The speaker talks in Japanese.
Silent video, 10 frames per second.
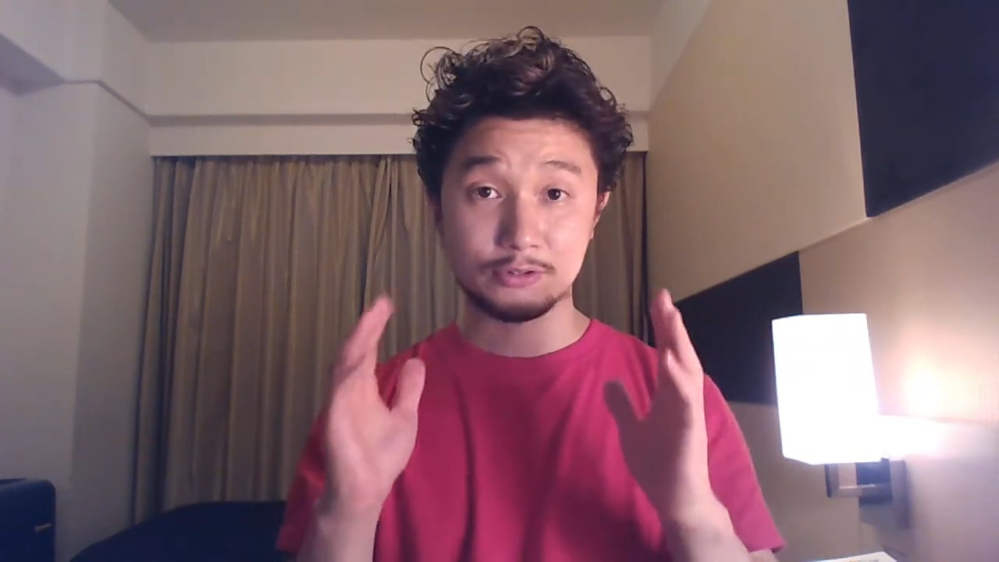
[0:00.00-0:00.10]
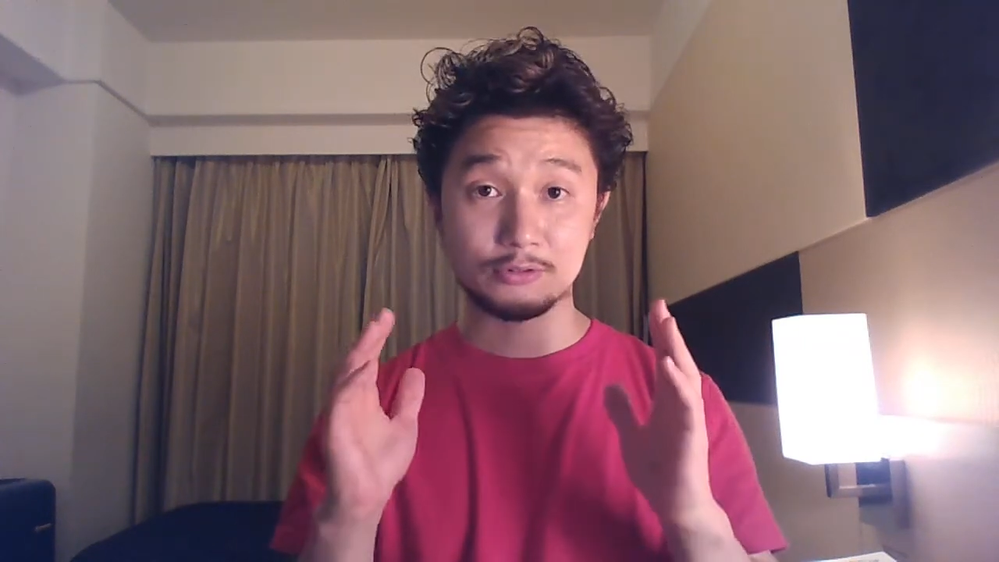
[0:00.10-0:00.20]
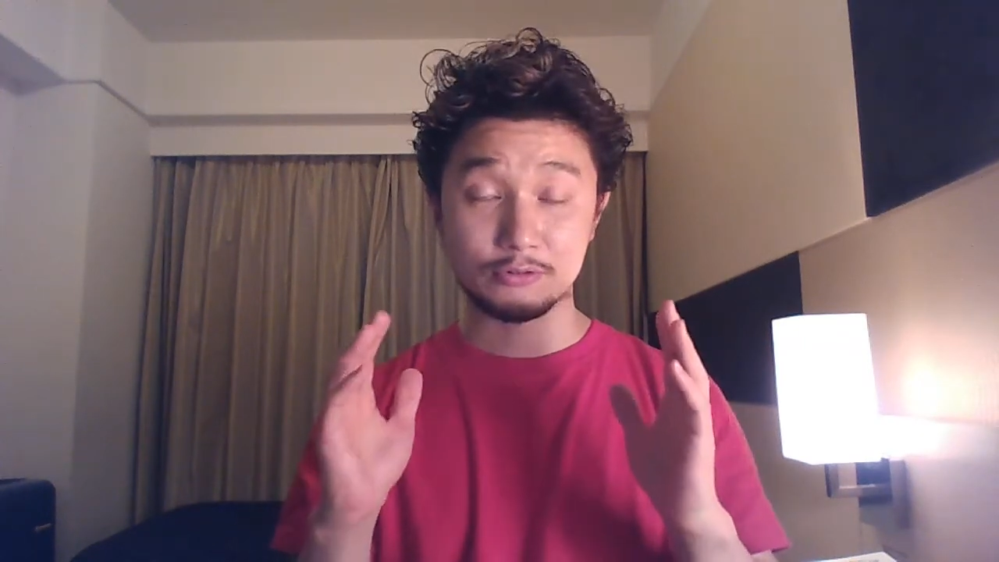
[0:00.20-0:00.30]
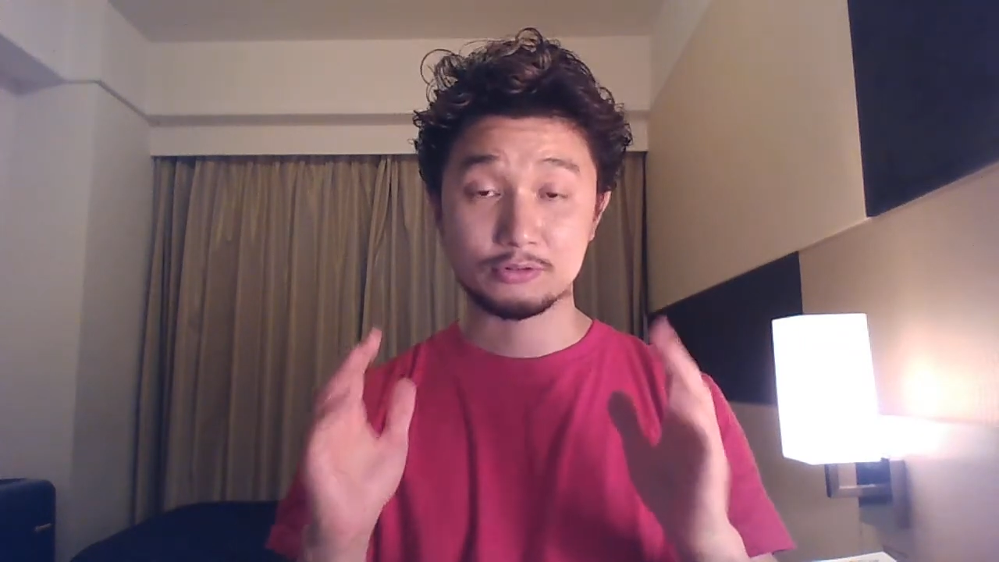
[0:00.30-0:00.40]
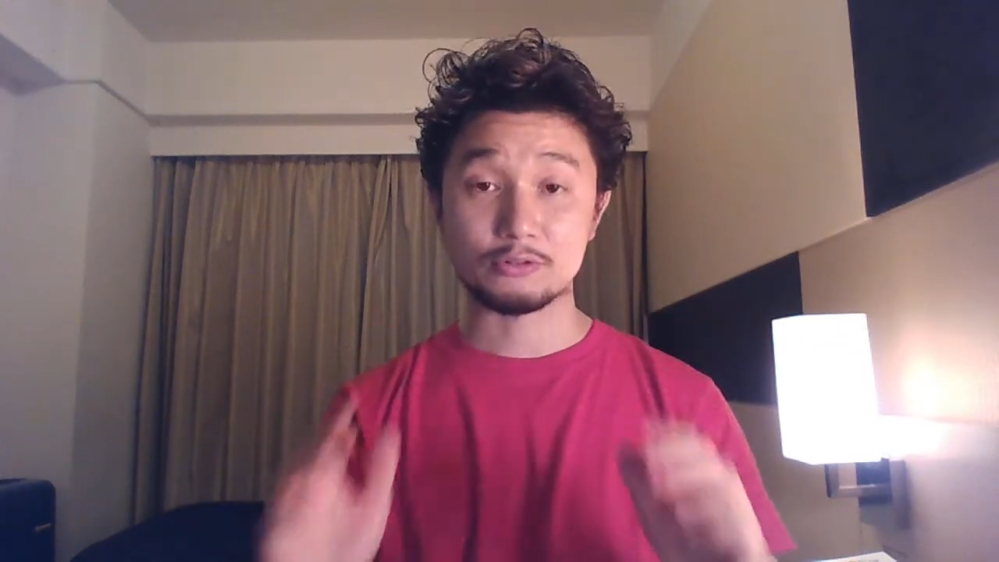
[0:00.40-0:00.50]

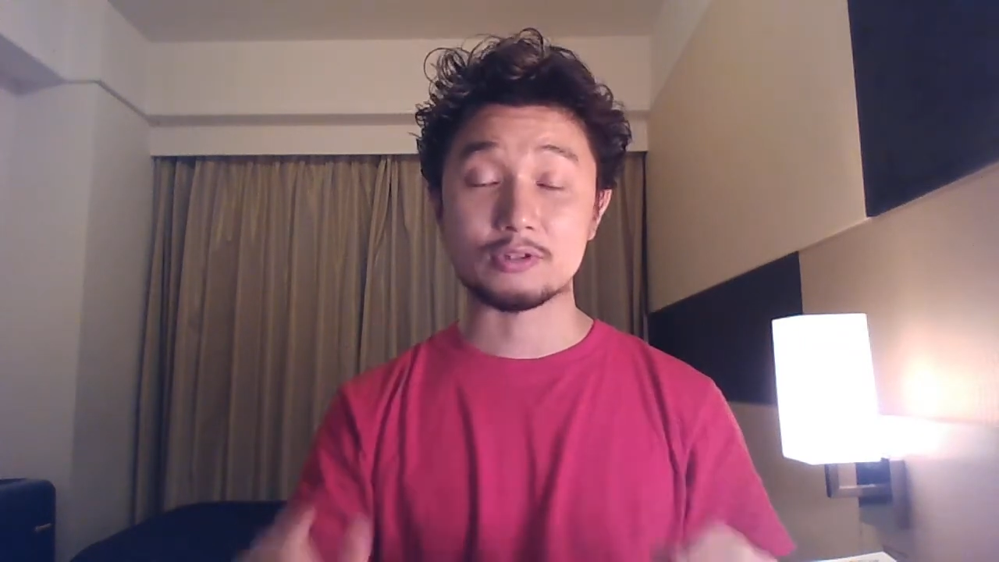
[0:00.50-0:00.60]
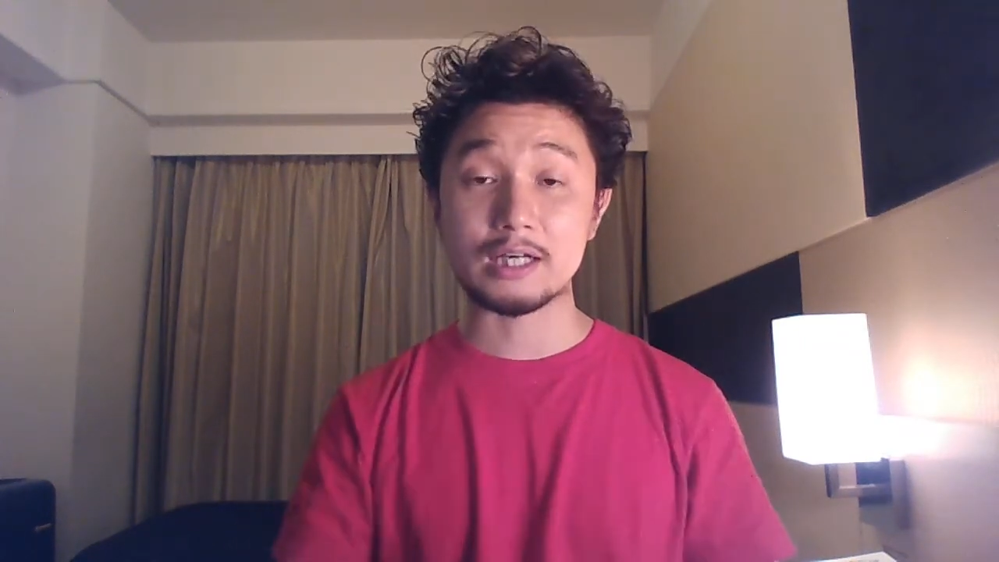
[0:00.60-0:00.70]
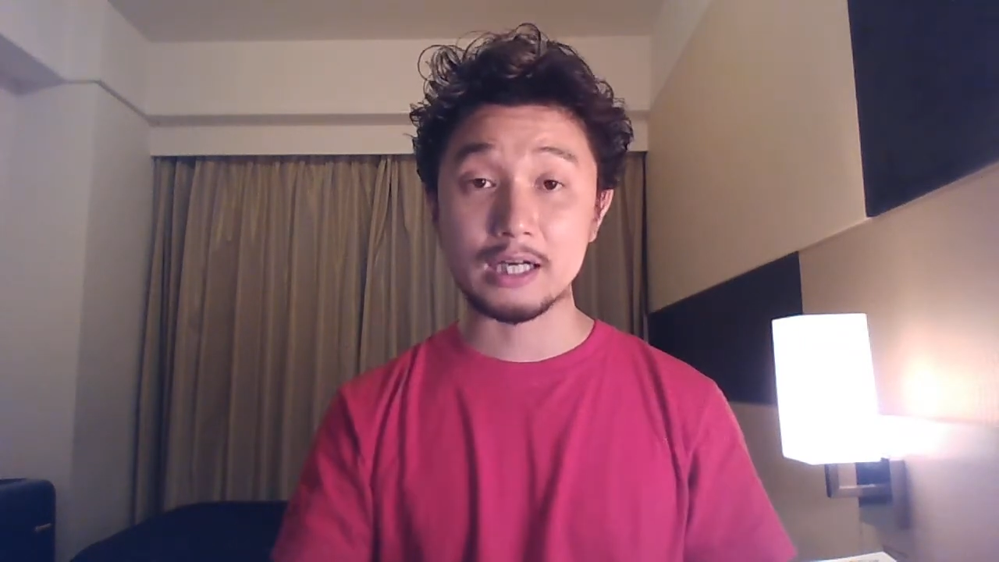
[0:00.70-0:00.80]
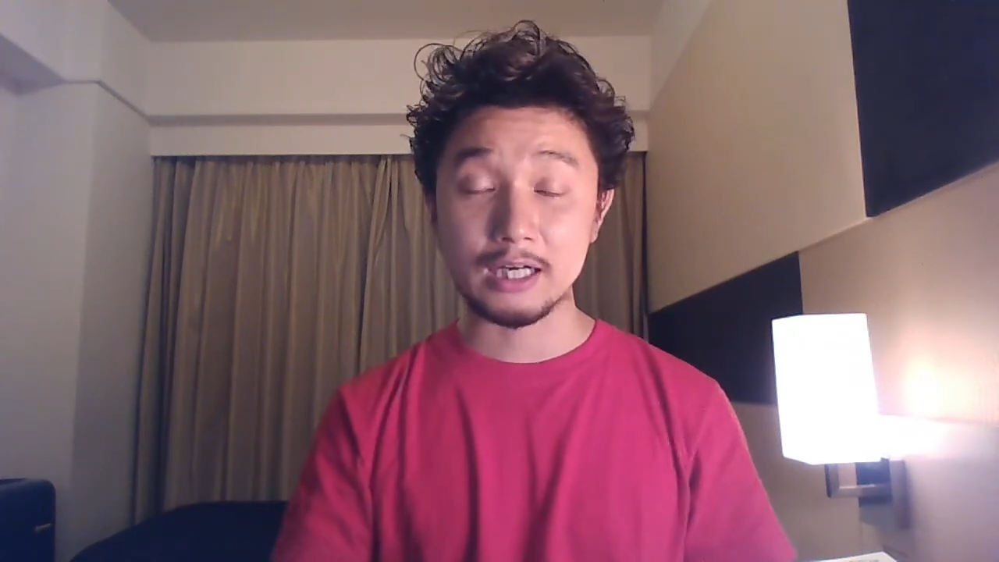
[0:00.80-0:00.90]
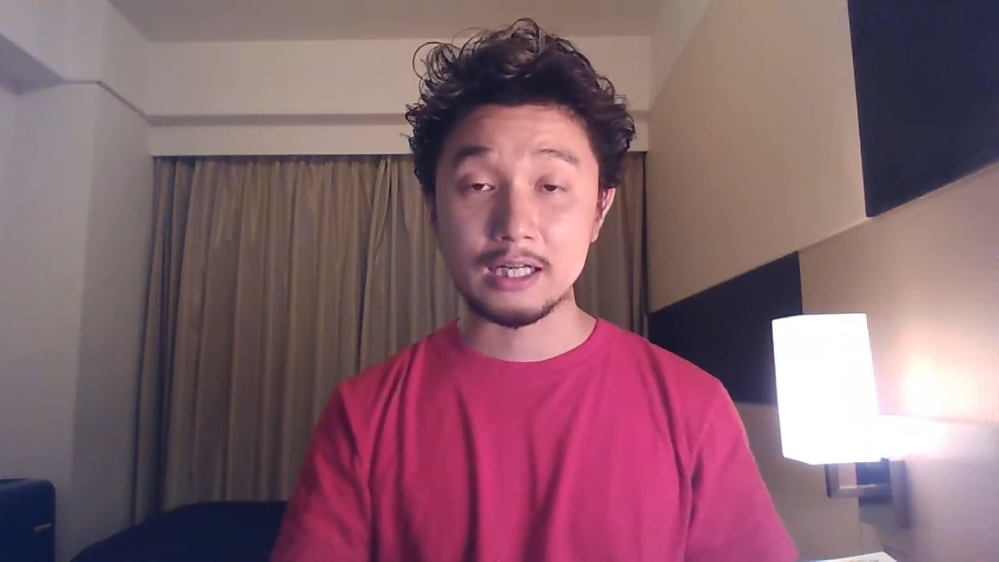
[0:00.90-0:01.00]
症の人と
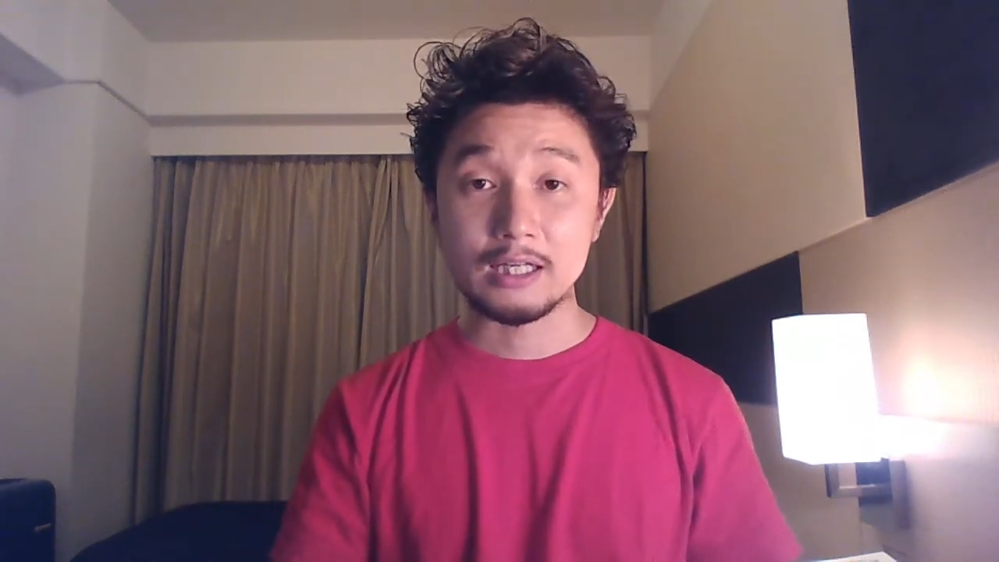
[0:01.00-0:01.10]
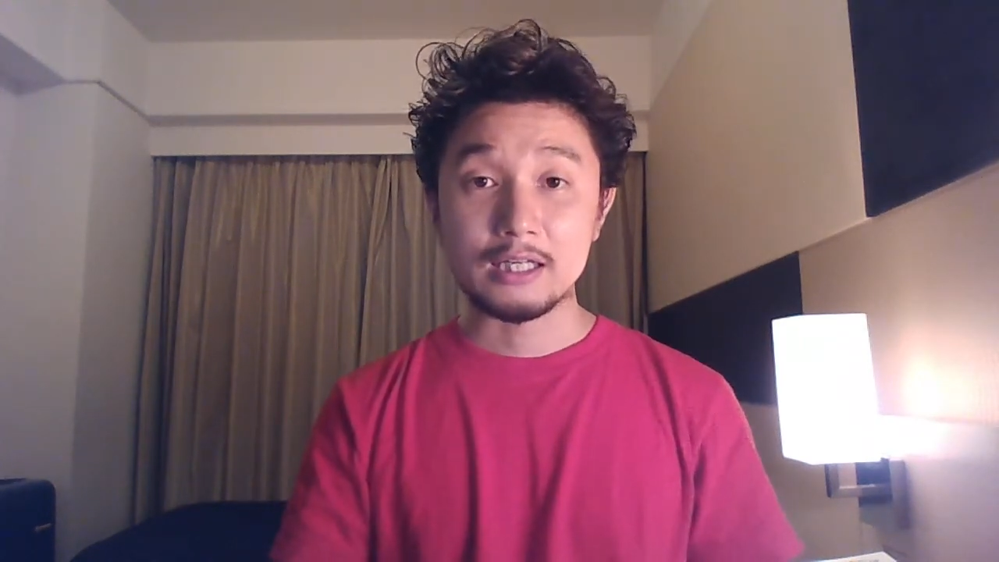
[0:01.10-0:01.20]
か、